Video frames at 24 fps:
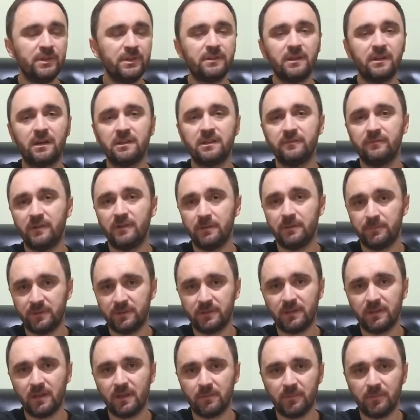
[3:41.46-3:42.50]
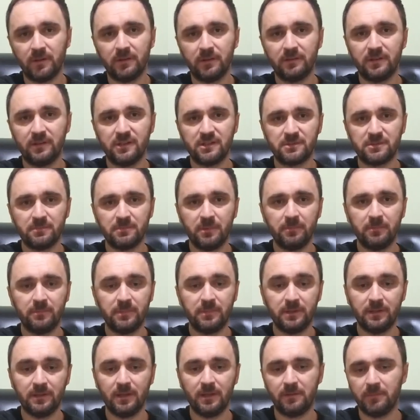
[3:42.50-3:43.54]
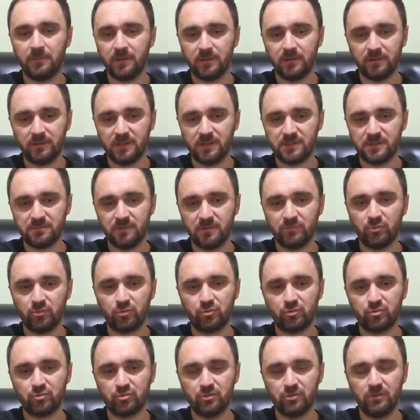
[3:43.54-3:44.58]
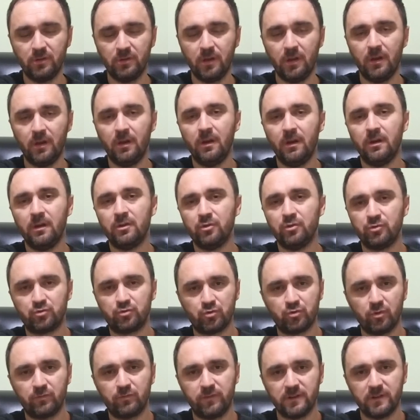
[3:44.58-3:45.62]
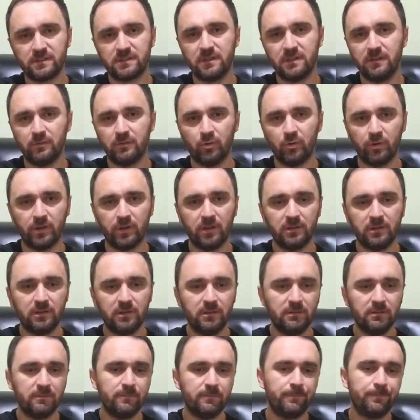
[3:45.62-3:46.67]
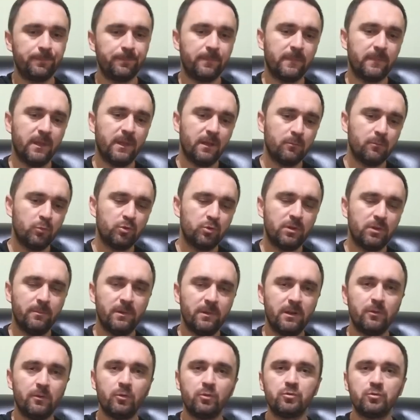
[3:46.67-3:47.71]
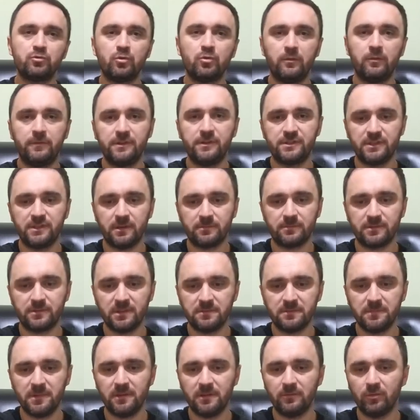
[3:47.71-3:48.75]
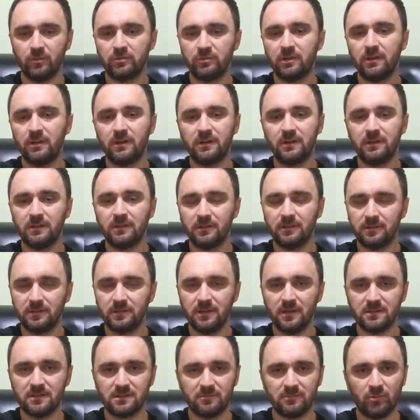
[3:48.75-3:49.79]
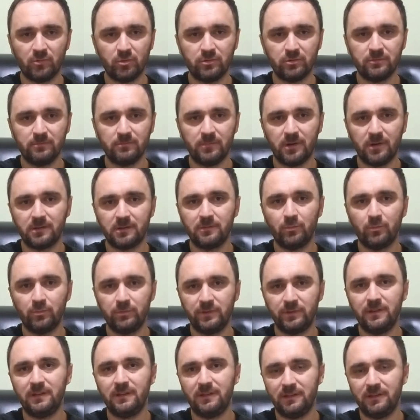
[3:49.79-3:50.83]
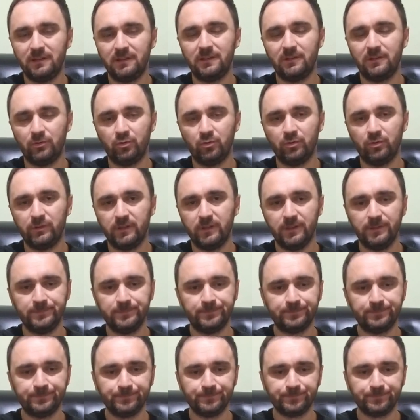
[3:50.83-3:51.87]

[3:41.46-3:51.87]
bir derdim var, bir dermana değişmem, bin dermana değişmem türküsü. Çok fazla oy aldı. Yani muhtemelen onun solfejini yapacağız. Ben notalarını yazdım onun. Baktım iyi, iyi gidiyor diye.